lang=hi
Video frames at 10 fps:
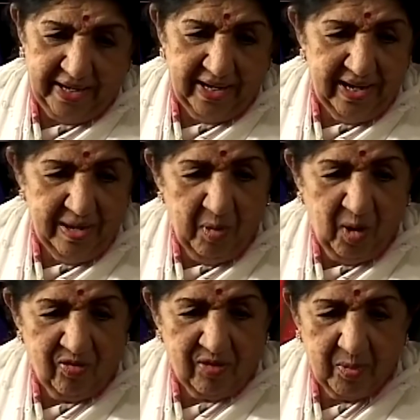कर पाई
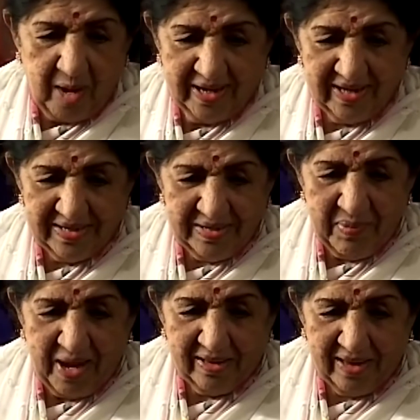वेल आपको क्या है कहना
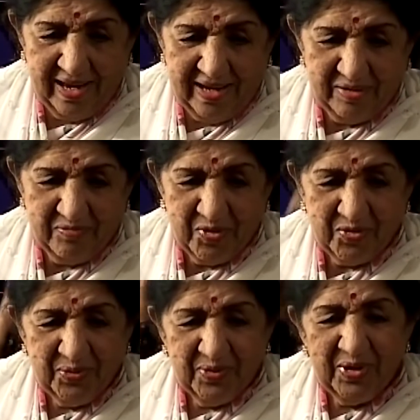लता मंगेशकर जी
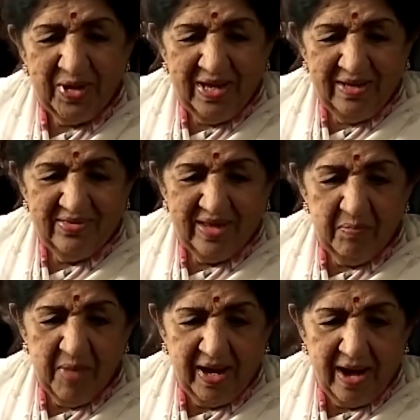के
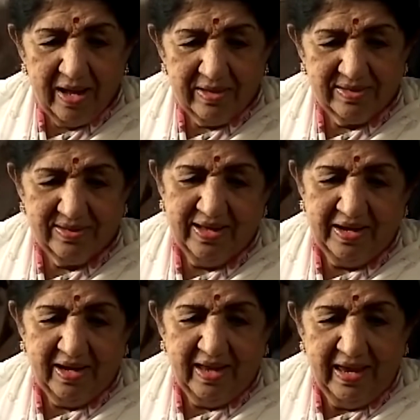बात पर हमें
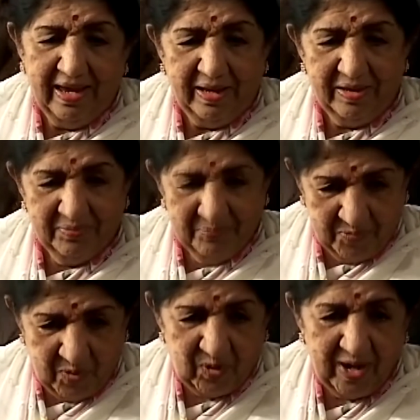बताइएगा जरूर
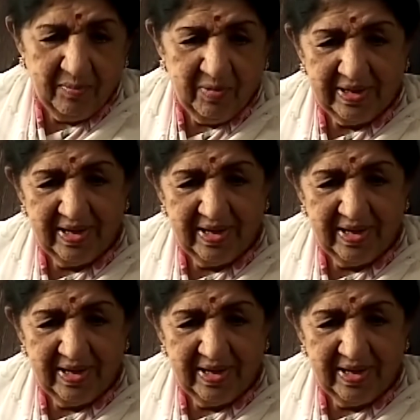कमेंट सेक्शन